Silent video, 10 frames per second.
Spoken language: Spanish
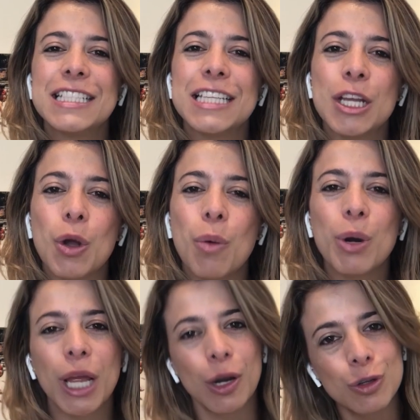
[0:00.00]
sino
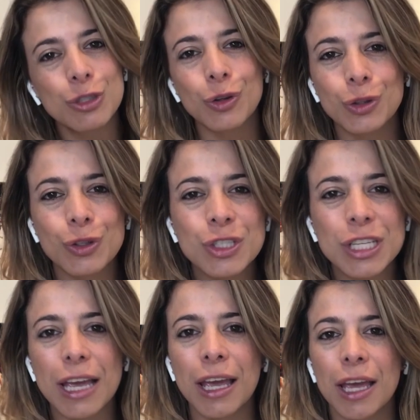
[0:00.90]
porque
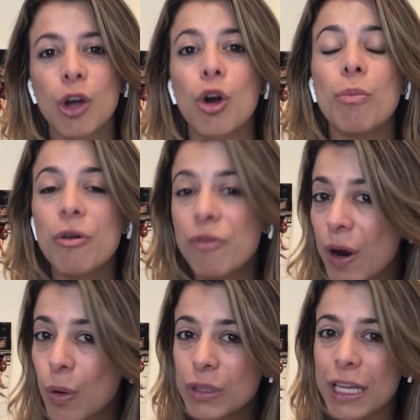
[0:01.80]
nosotros eh, como
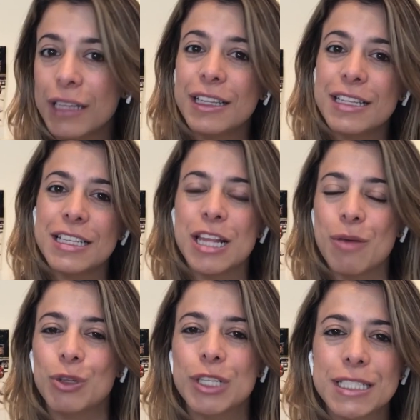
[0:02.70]
facultad
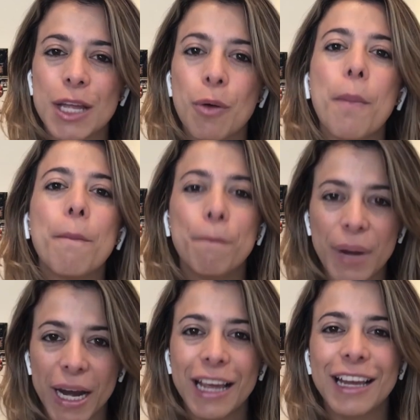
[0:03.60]
decidimos hacer un
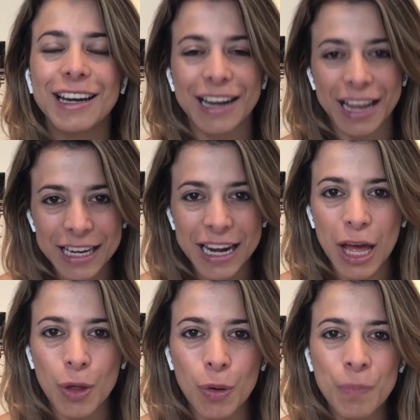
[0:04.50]

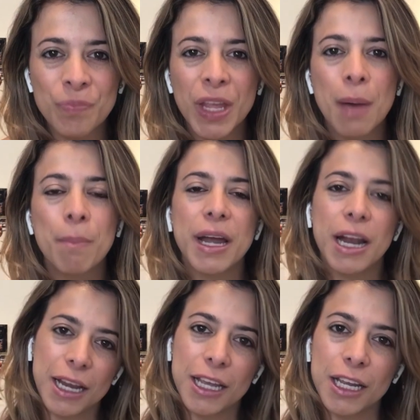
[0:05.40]
pre-reinado
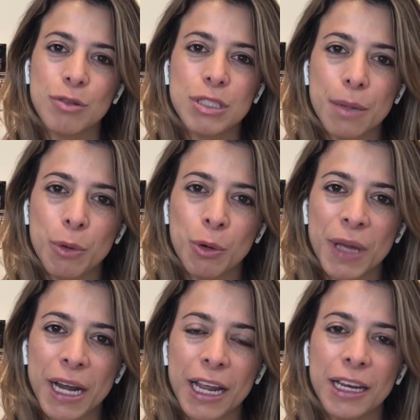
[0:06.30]
para elegir nuestra
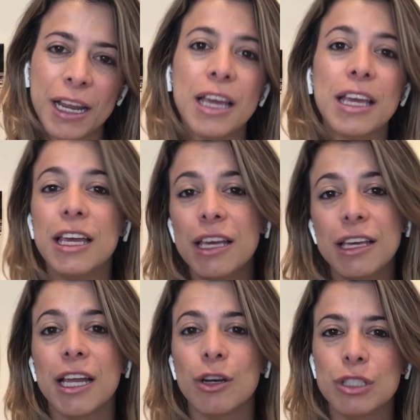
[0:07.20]
propia reina y
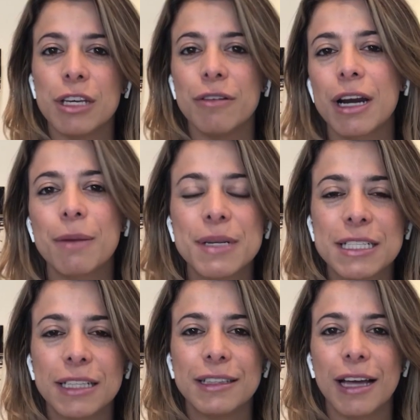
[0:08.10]
quien nos iba a
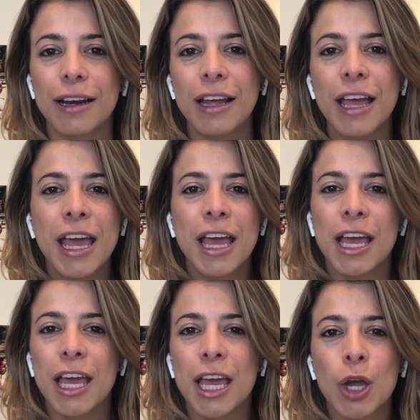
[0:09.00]
representar
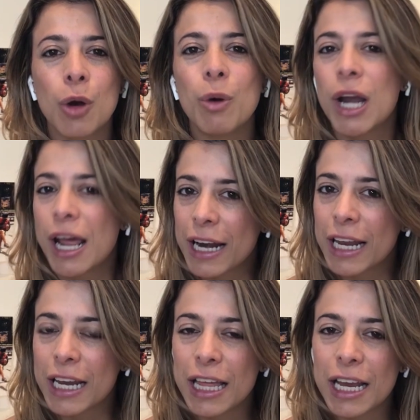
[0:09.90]
eh, como la
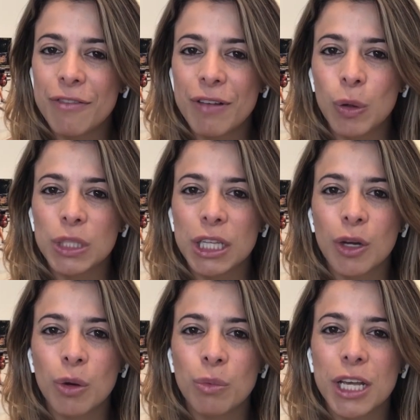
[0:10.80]
reina de la Facultad
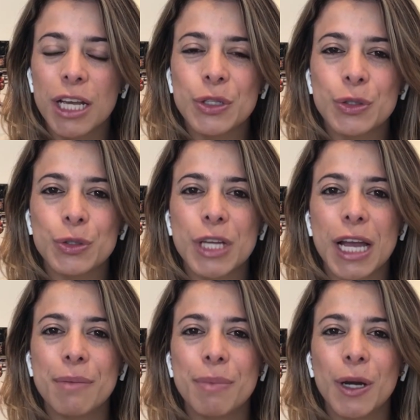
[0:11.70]
de Comunicación
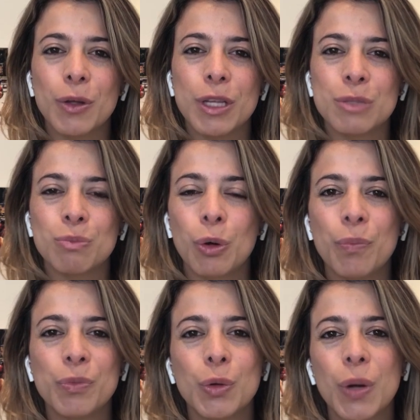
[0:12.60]
Social y Periodismo
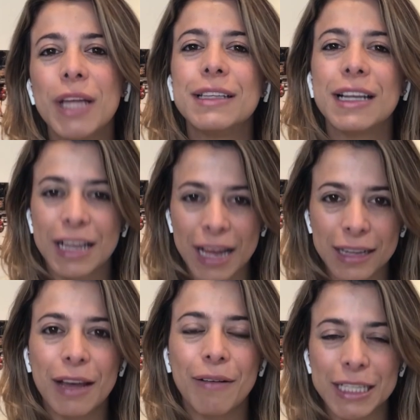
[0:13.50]
durante el
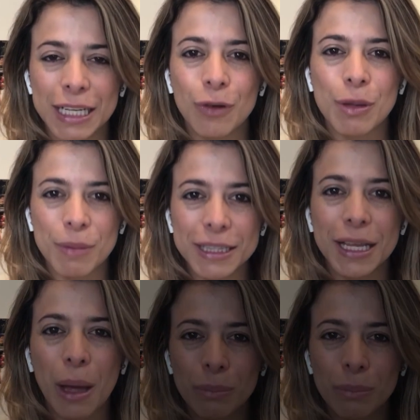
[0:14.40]
Carnaval de la Unimeta.